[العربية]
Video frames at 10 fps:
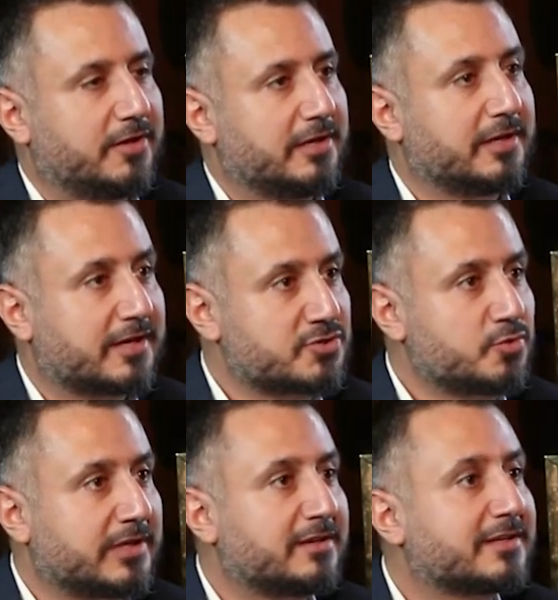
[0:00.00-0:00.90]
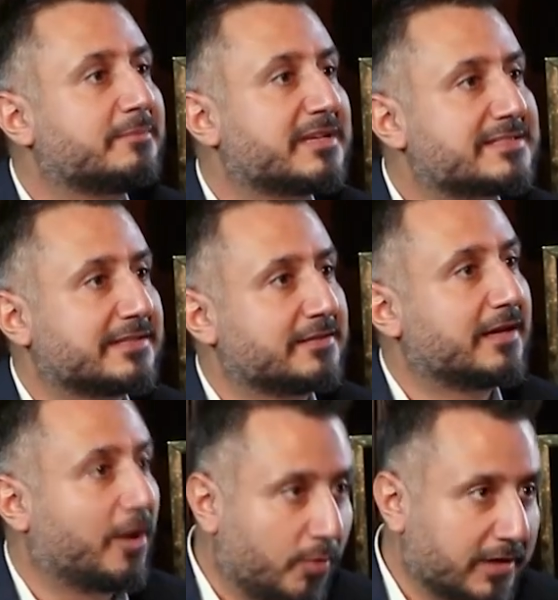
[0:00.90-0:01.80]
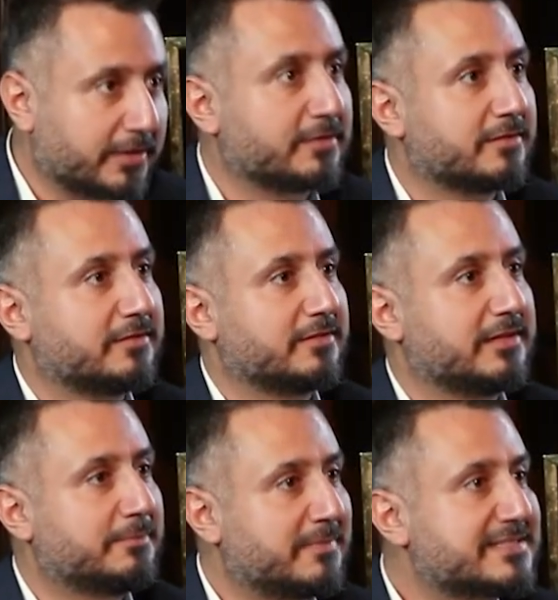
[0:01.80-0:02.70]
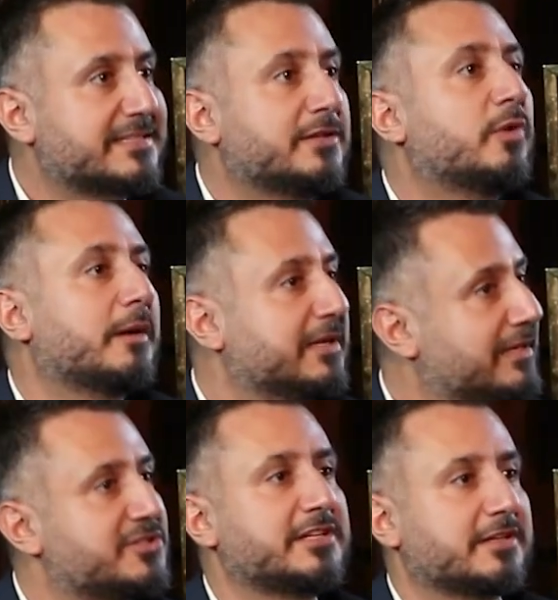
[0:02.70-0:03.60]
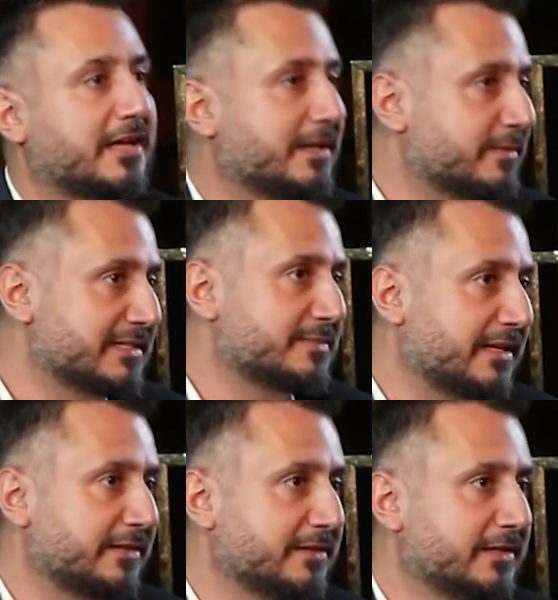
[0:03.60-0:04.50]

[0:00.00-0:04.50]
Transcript: الاخراج هو اداره الممثل اولا الممثل هو قبل كل شيء انا بالنسبه لي